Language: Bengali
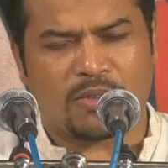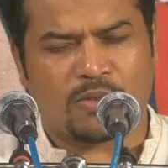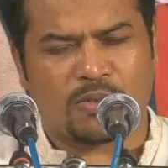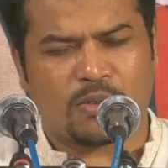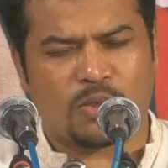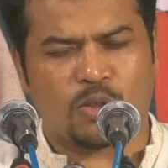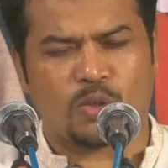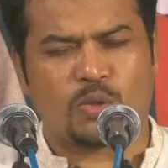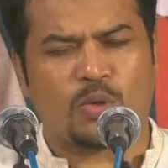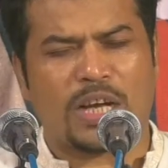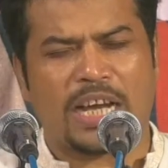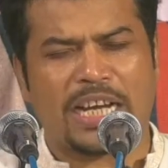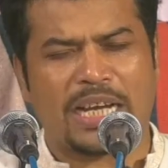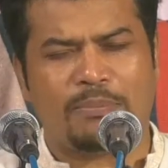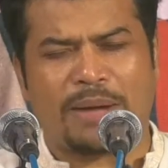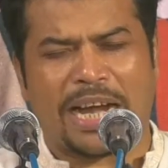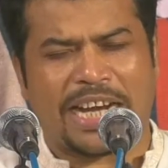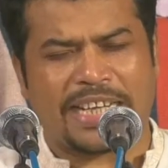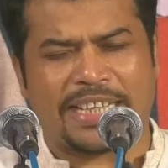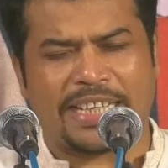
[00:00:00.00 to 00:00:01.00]
কোনো দোকানে
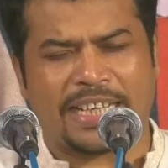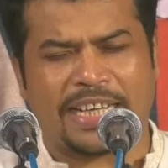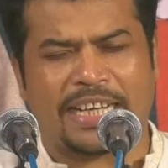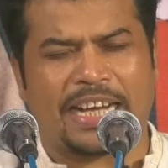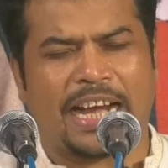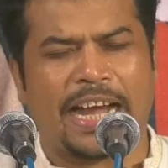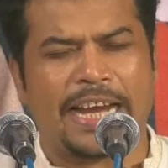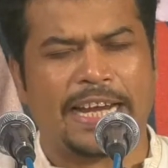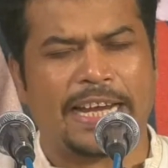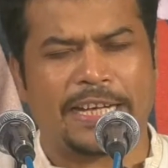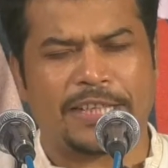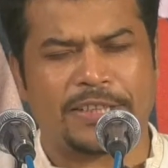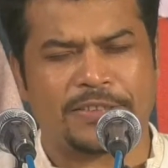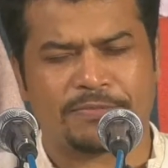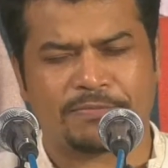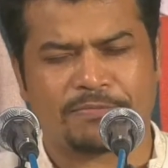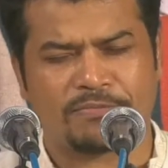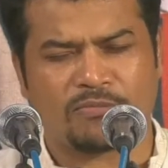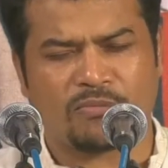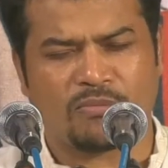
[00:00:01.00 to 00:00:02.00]
বাকি টাকি খায় না
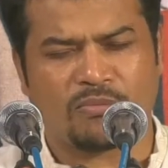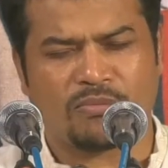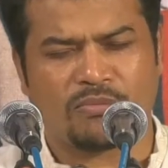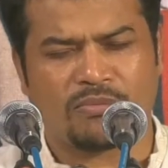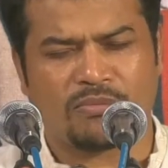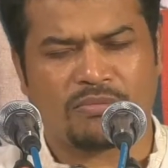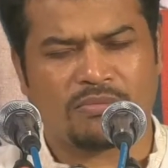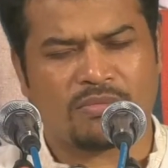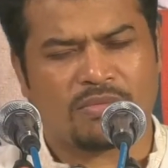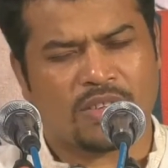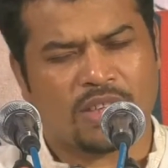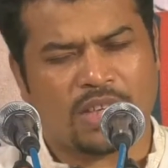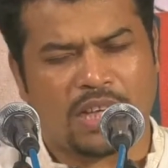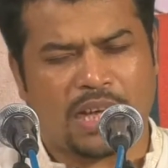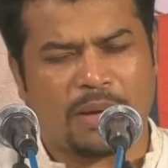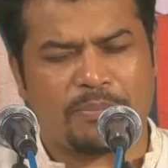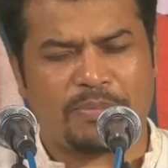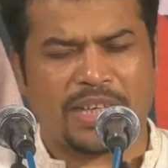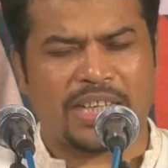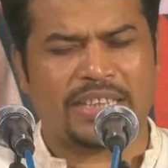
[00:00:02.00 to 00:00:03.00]

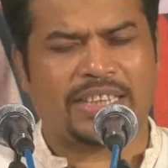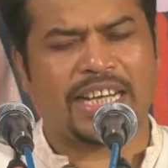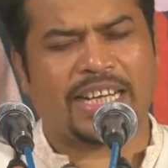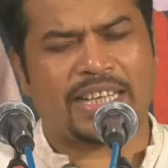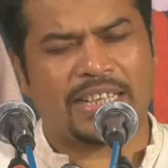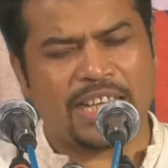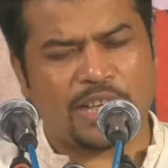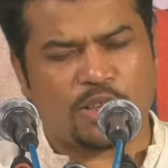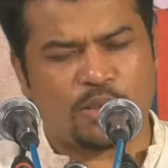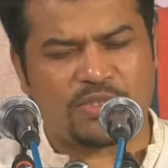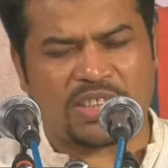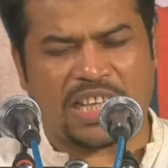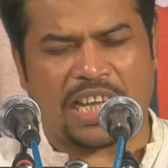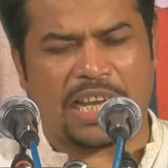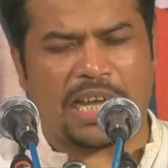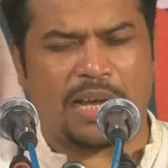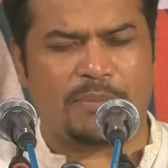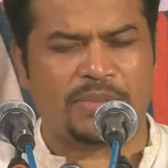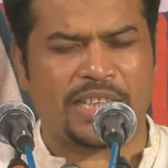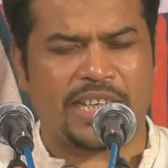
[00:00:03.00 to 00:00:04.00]
আপনাকে দেখলে খুব
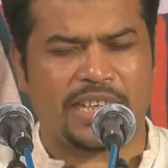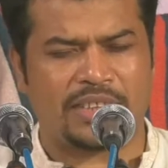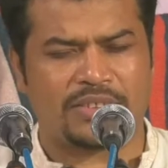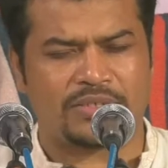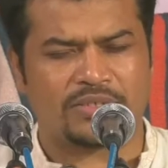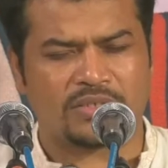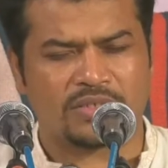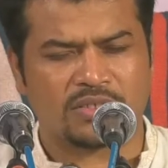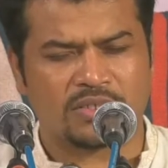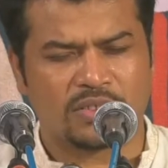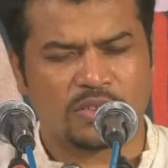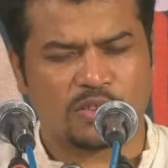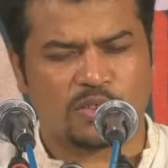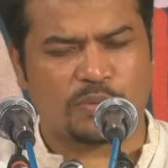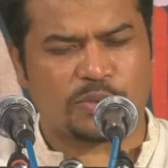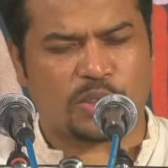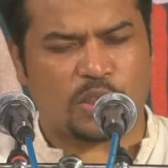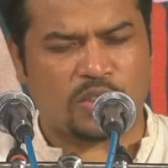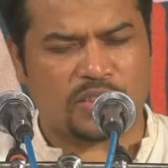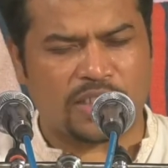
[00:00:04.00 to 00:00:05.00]
সালাম দেয়
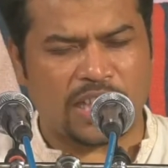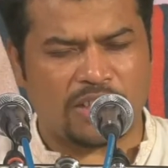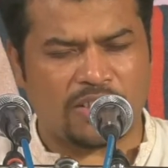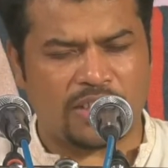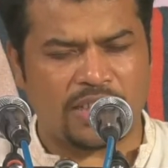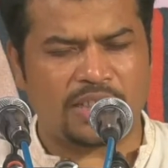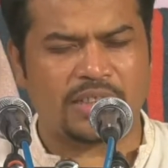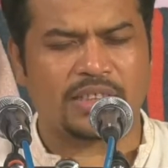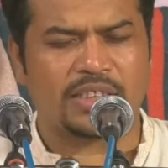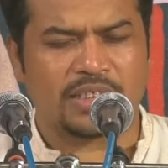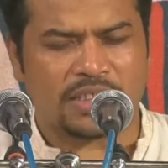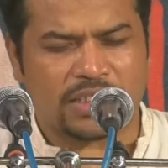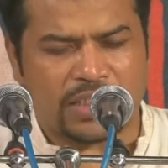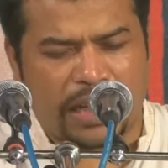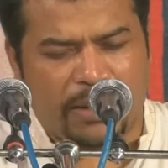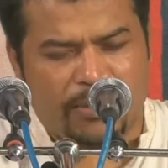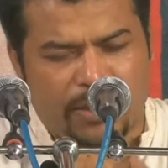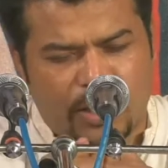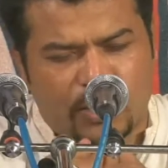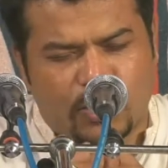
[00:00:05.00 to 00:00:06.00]
খুব শ্রদ্ধা করে
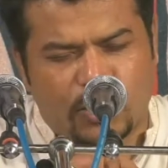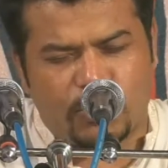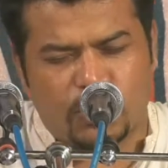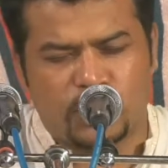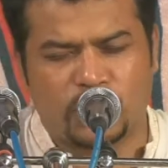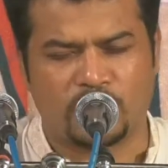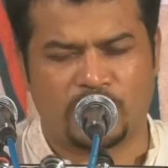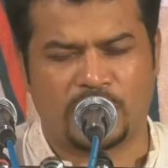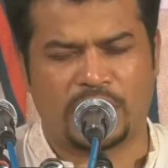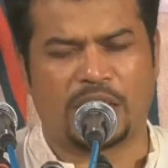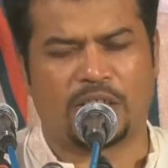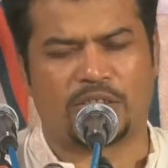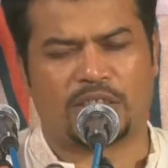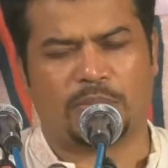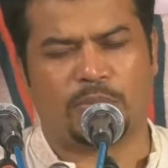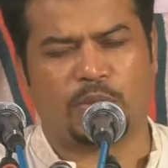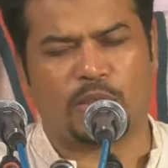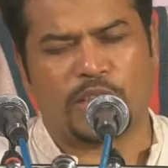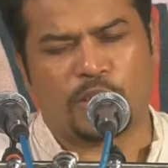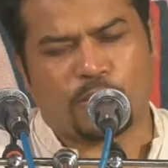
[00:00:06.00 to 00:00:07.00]
সালাম আলাইকুম হুজুর একথা
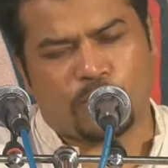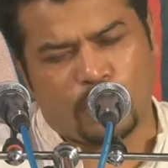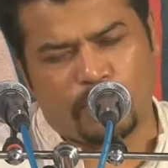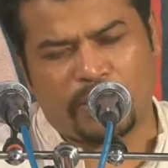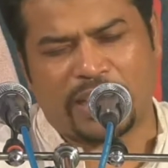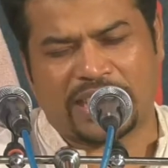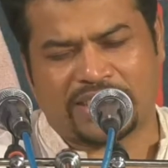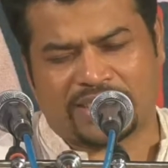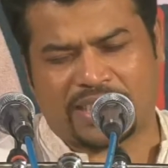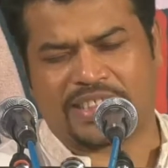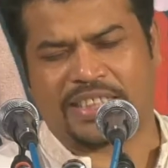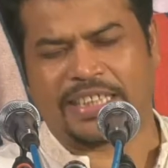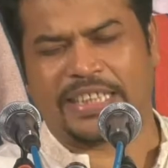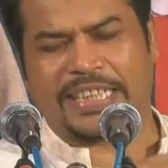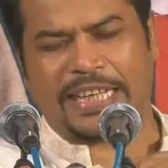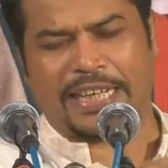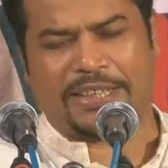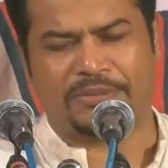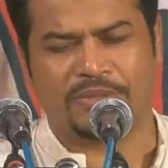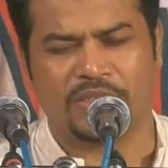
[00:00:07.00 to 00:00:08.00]
বলে খুব রাস্তা ছেড়ে
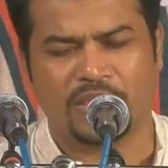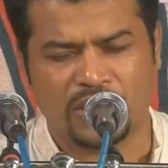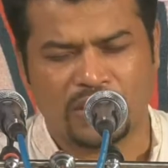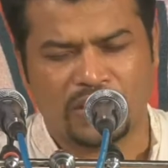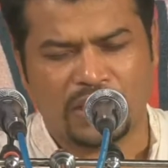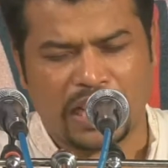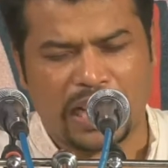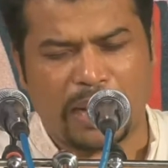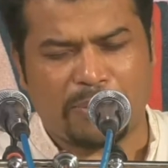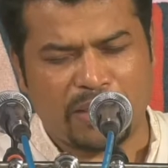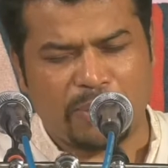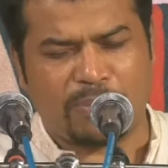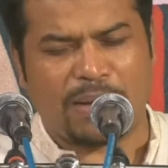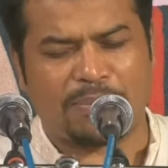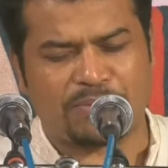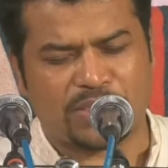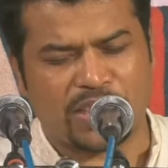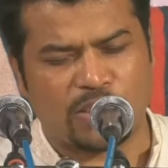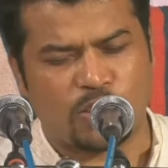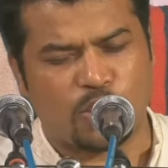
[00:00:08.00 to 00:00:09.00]
দেয় আপনি
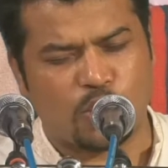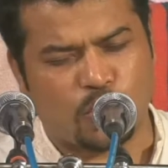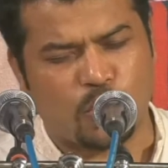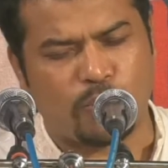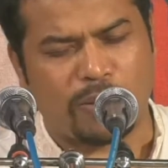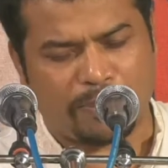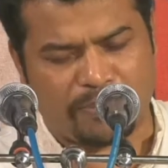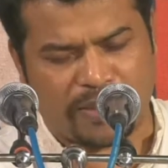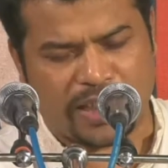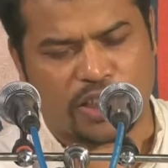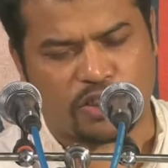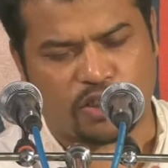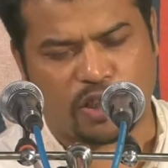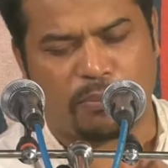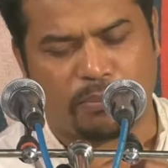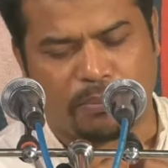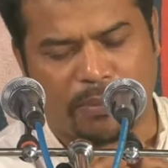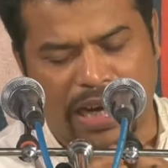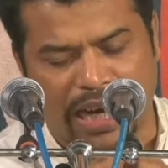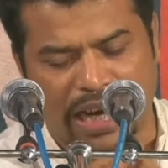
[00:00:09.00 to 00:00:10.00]
ভাবছেন ও খুব আপনাকে
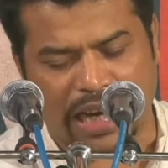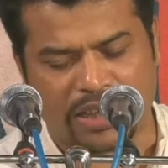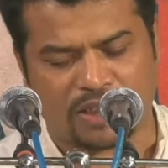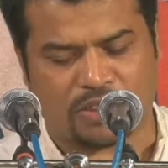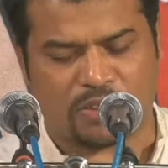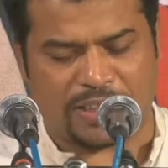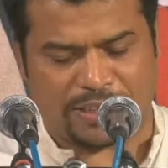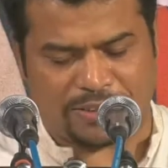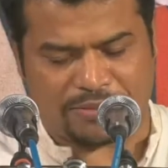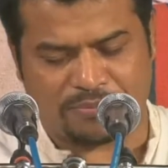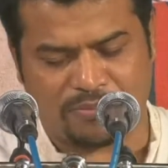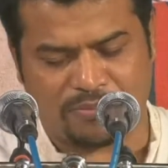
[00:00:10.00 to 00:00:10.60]
সম্মান করে